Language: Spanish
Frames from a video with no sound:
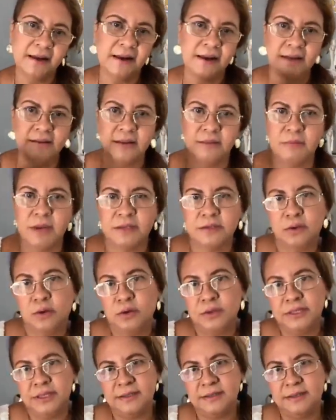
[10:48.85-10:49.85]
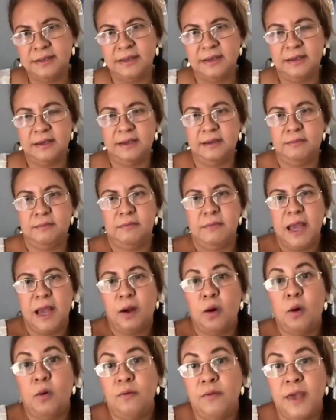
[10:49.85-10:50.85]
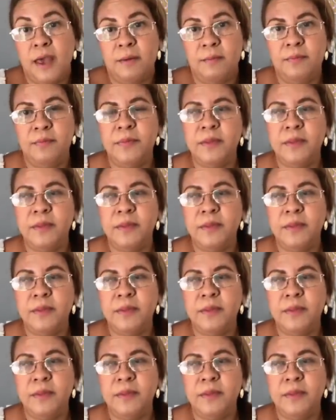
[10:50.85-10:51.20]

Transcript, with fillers: las demás cosas que me agobian